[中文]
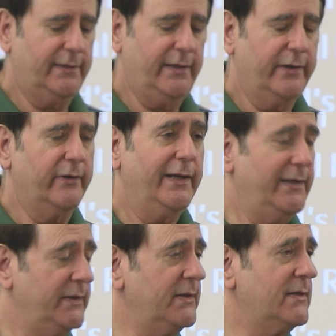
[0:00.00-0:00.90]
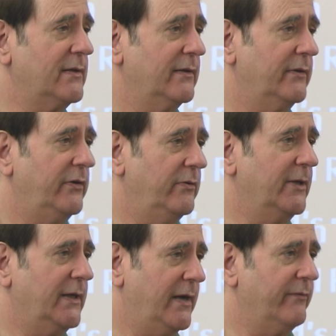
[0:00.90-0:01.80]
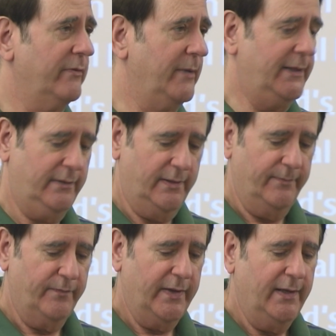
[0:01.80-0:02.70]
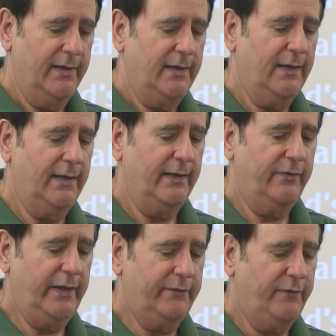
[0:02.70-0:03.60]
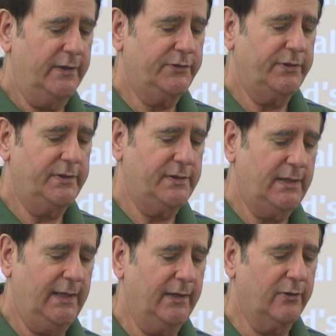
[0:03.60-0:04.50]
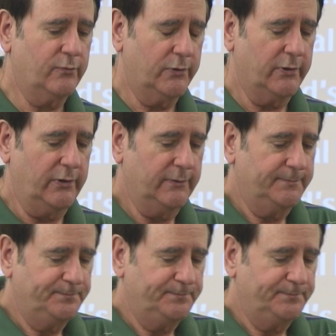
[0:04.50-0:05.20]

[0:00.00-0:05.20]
我们在地上有掌权者，在我们的世界中发挥作